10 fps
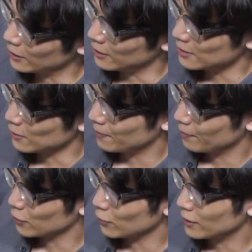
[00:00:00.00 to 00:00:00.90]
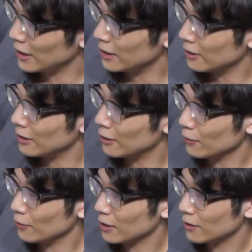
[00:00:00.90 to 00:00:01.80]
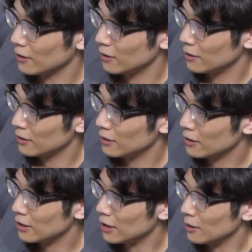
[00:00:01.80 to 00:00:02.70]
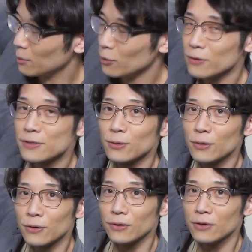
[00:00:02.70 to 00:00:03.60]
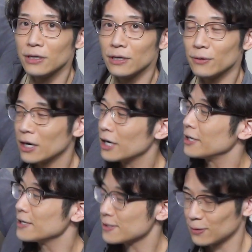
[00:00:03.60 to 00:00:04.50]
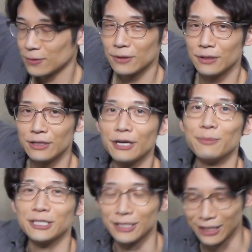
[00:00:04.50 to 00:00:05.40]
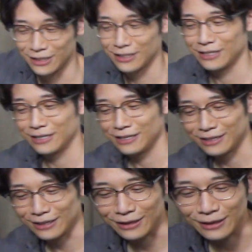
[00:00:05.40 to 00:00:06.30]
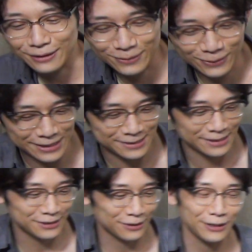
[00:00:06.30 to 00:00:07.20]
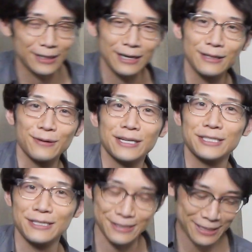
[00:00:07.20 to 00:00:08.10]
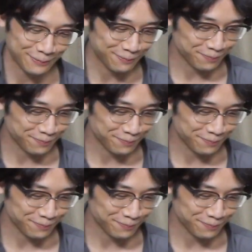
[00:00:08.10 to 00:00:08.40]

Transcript: たんですよこう平らになるようにだからものすごくあの書きやすくなりましたややっと改善してくれたっていう感じですね